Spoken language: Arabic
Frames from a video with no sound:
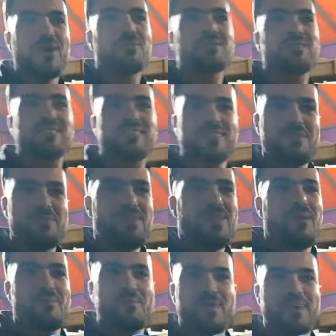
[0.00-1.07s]
خبزه سيدي بن
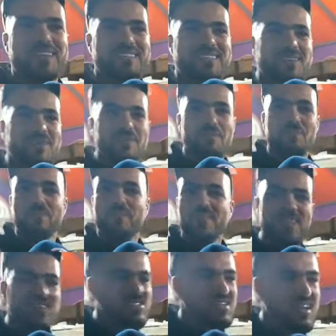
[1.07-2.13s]
عباس
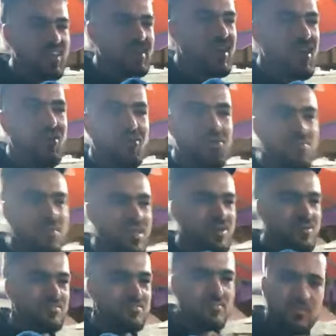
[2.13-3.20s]
اللي جاك ياكل منها
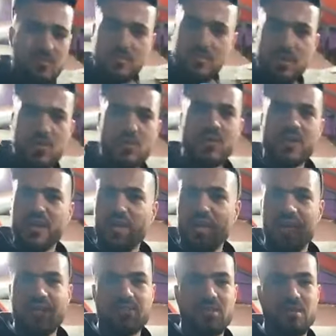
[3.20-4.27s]
وحنا راه
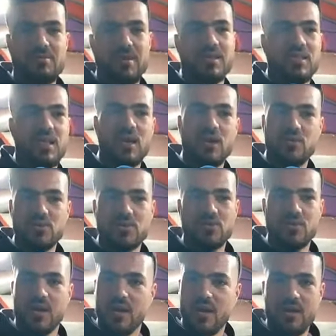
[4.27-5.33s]
عايشين مع الدراوش
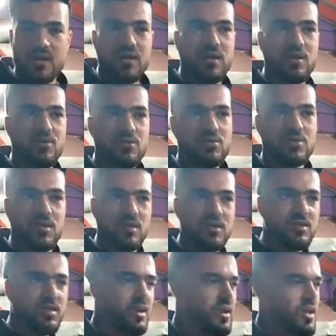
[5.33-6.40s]
وراه كي كنقولوا
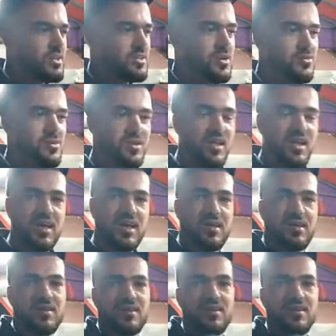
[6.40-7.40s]
تيدير الله تاول ديال الخير